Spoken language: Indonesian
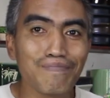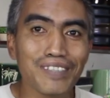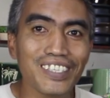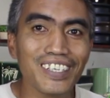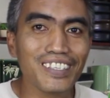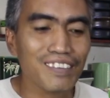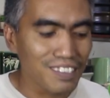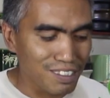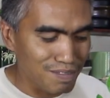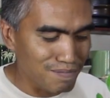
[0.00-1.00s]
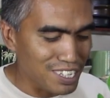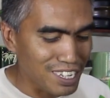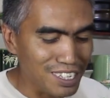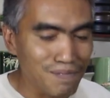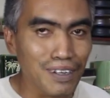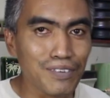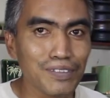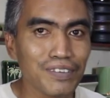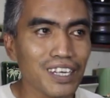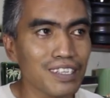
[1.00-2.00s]
biji itu biasanya mau
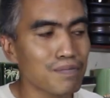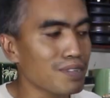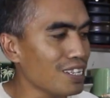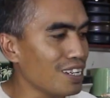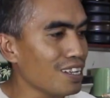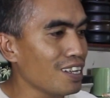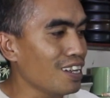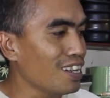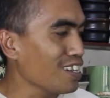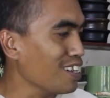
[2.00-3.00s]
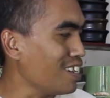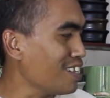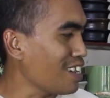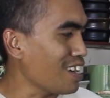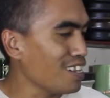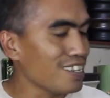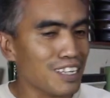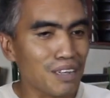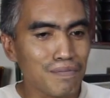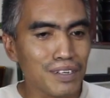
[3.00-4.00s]
juga cuman eh, terakhir
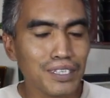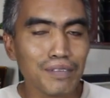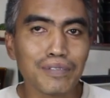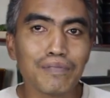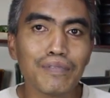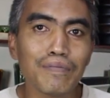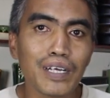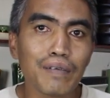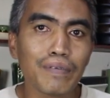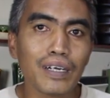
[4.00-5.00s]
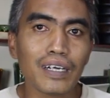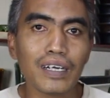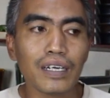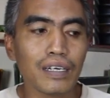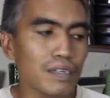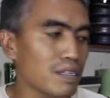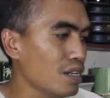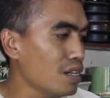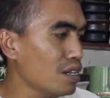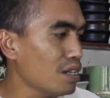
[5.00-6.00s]
saya beli cuman beberapa
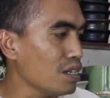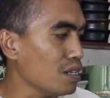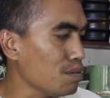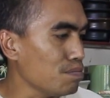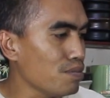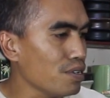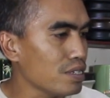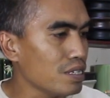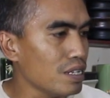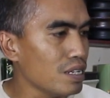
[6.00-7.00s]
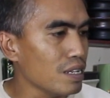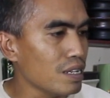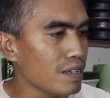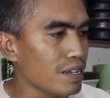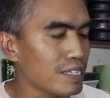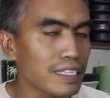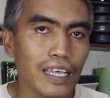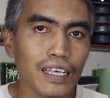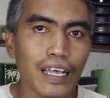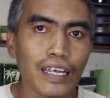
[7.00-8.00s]
uh, pot jadi uh,
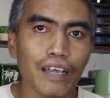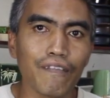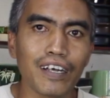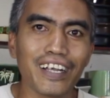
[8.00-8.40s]
saya nggak nawar